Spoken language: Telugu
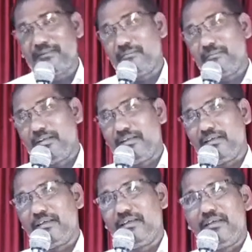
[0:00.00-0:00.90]
మందిరం అని
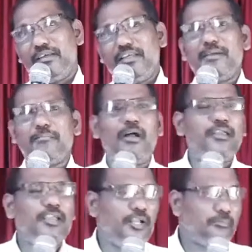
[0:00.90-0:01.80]
ఈ
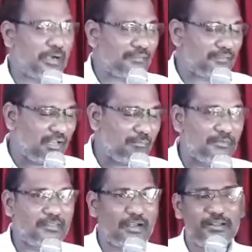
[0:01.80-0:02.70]
ఇమానుయేలు ప్రార్థనా
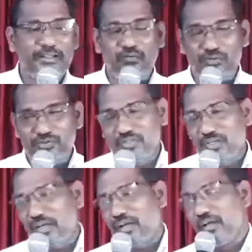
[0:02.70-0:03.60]
మందిరానికి
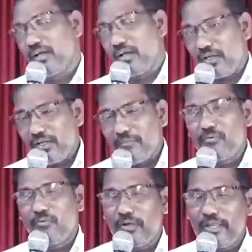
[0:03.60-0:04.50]
వచ్చిన
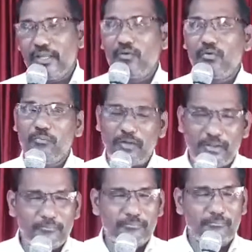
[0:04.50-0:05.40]
నీవు నేను
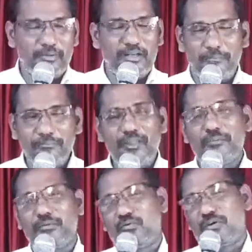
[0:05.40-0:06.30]
మనం
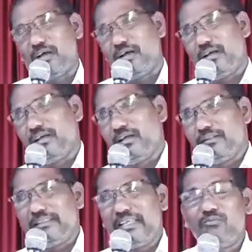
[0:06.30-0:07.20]
మనందరం కూడా
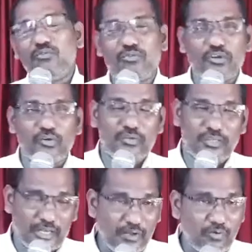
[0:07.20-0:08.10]
దేవుని కొరకు
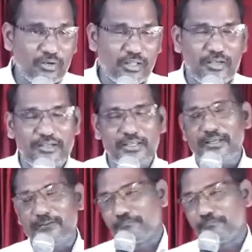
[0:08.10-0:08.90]
ఎలాగుండాలంటే